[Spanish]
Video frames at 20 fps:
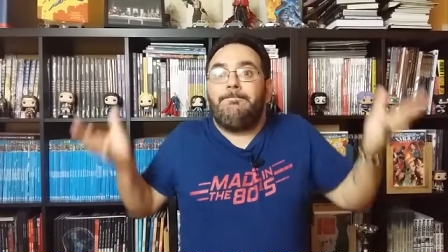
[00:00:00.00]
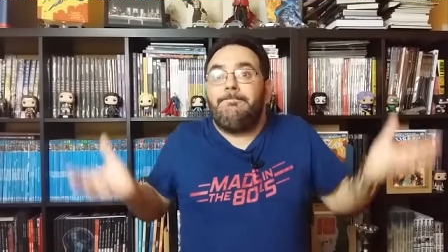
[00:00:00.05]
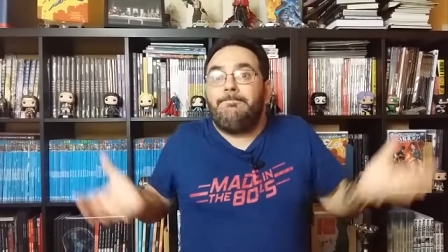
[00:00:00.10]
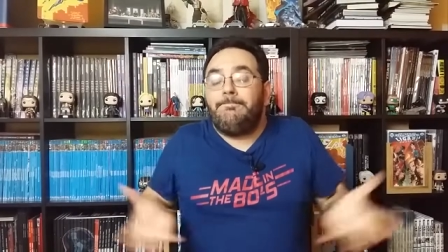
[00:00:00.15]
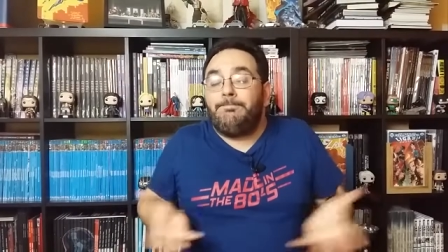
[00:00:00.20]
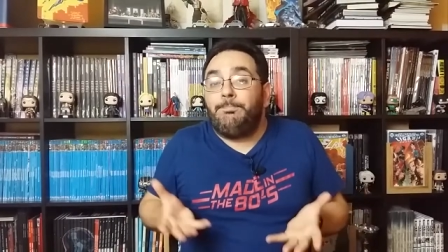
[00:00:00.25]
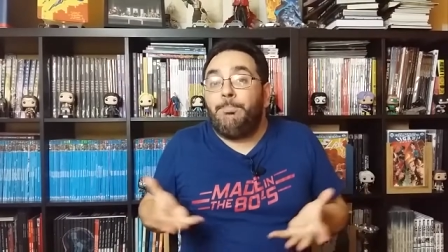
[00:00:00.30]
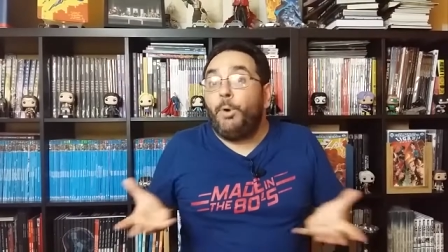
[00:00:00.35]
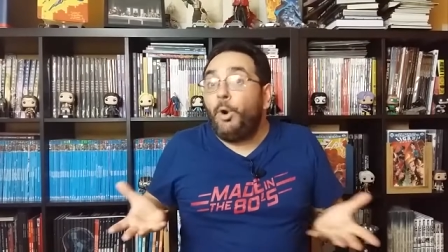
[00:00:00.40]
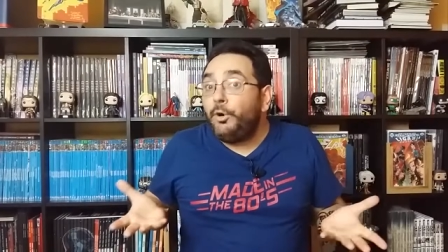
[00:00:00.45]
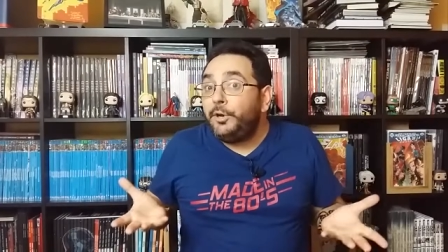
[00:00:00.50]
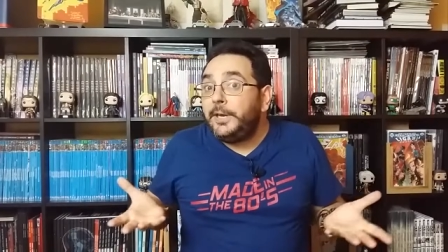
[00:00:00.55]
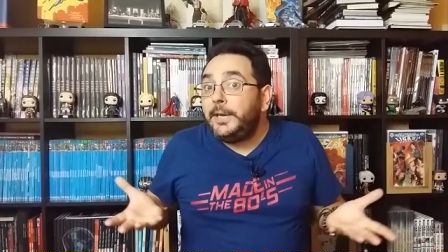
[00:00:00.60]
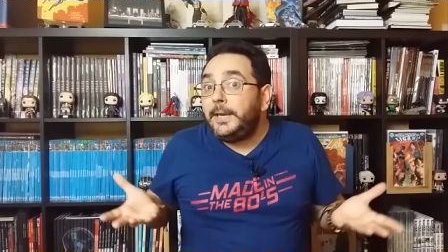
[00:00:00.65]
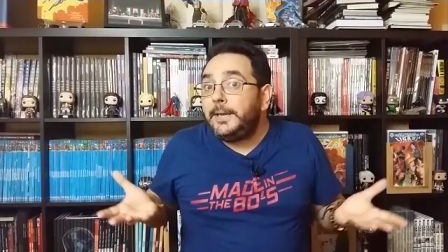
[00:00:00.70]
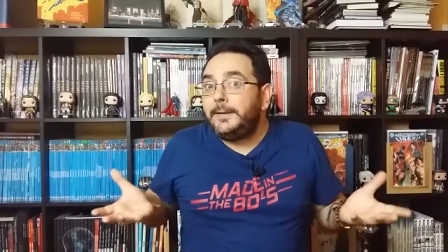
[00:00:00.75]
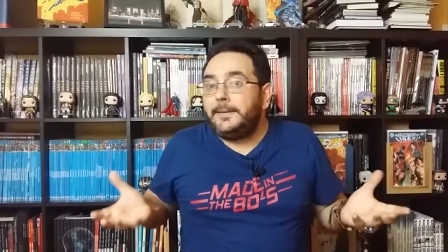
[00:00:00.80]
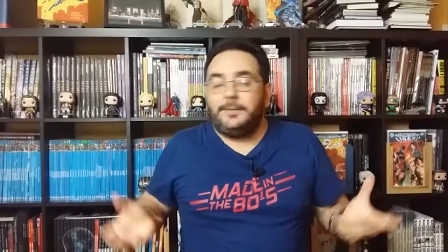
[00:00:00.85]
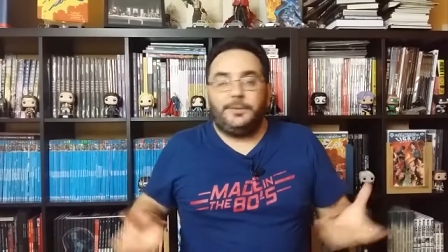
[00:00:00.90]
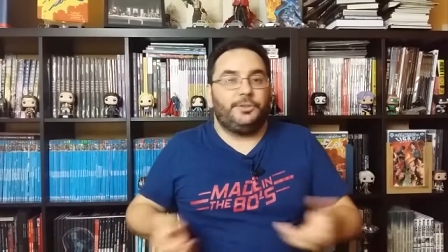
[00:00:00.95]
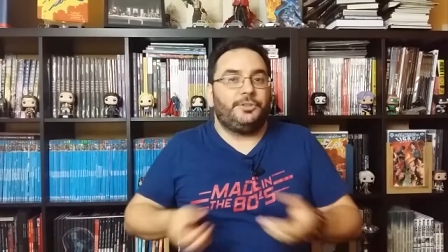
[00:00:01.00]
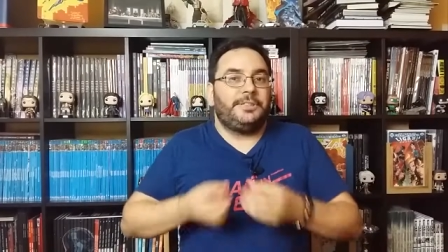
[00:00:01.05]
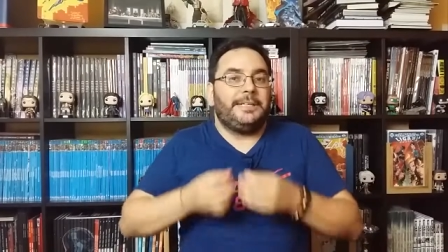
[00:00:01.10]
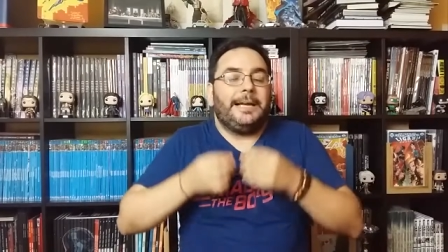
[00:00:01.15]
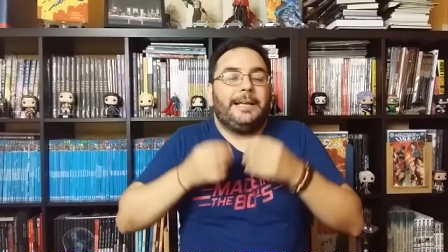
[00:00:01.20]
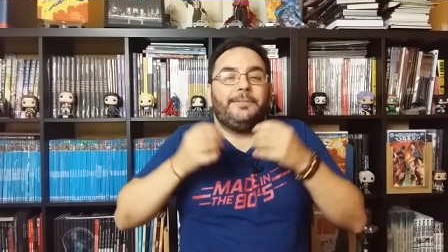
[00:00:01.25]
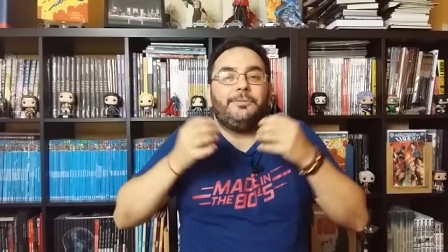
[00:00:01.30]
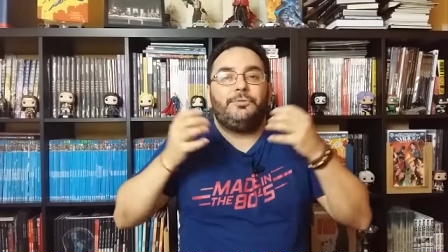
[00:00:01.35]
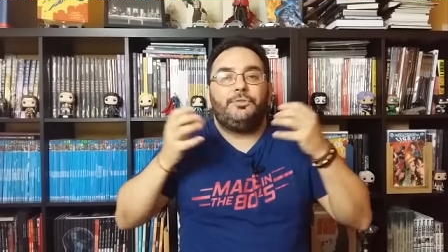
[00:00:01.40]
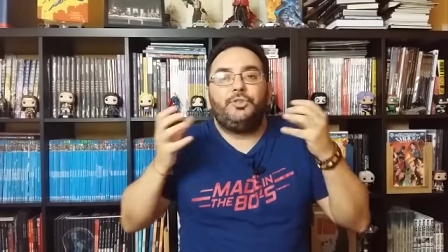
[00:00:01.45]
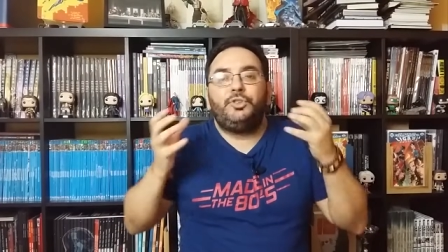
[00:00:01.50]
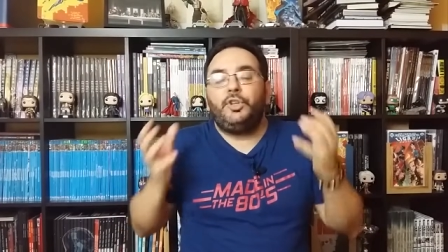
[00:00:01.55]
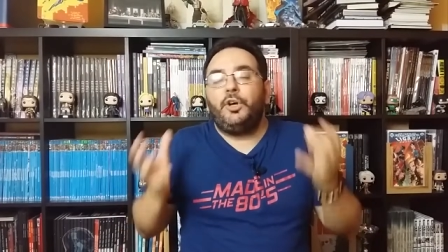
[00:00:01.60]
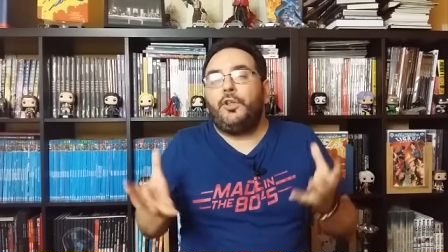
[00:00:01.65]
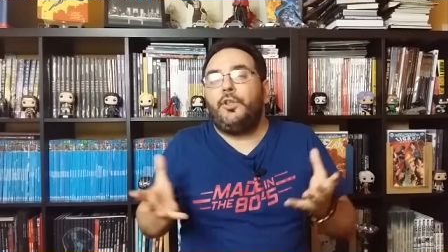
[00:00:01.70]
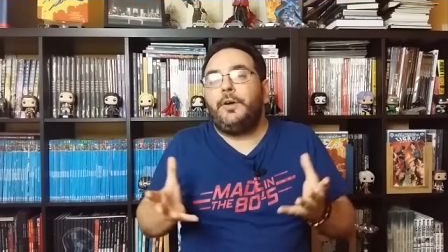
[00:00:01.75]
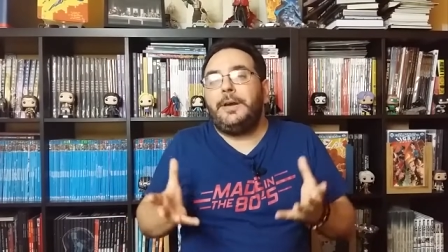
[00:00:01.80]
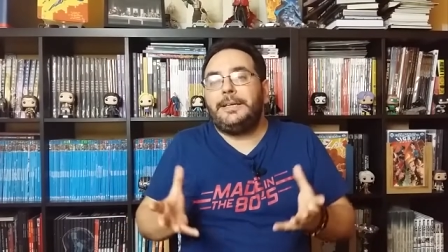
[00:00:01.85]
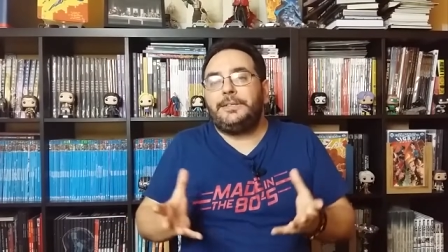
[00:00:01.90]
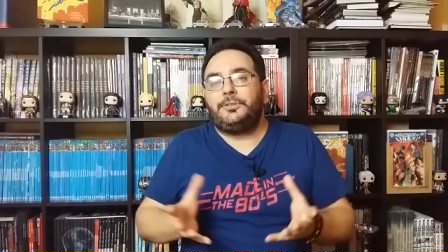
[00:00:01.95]
Bonnie, o sea,
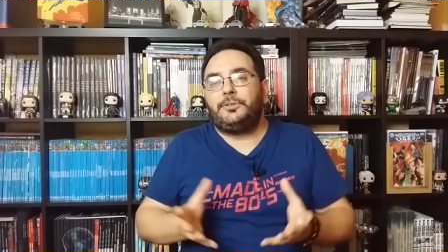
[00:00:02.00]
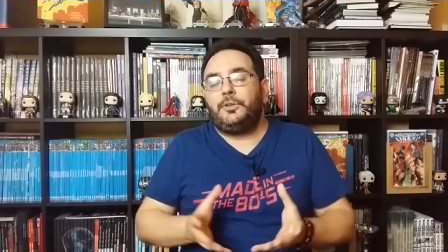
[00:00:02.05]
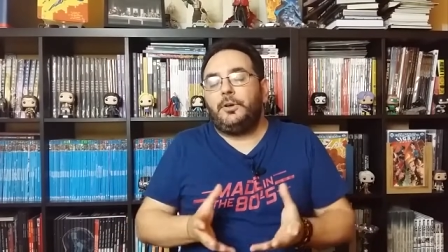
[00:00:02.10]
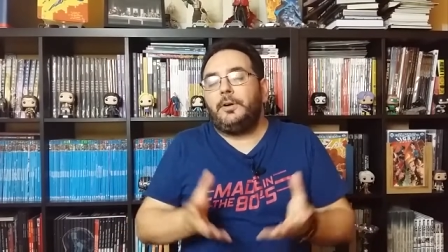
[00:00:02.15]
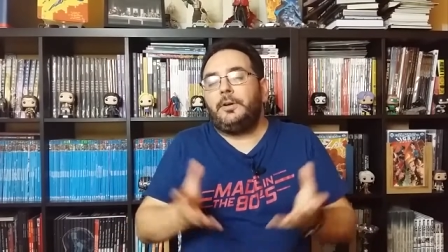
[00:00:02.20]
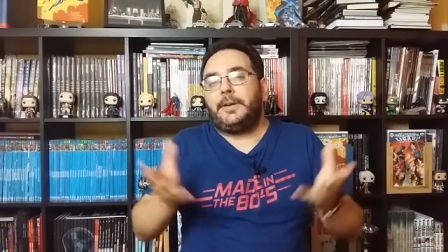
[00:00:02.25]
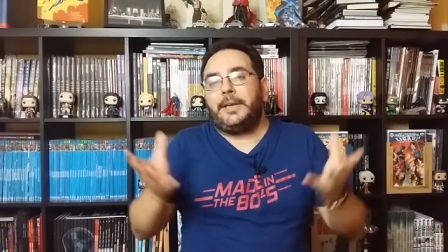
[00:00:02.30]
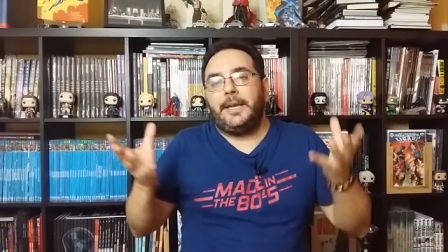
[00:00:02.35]
todo esto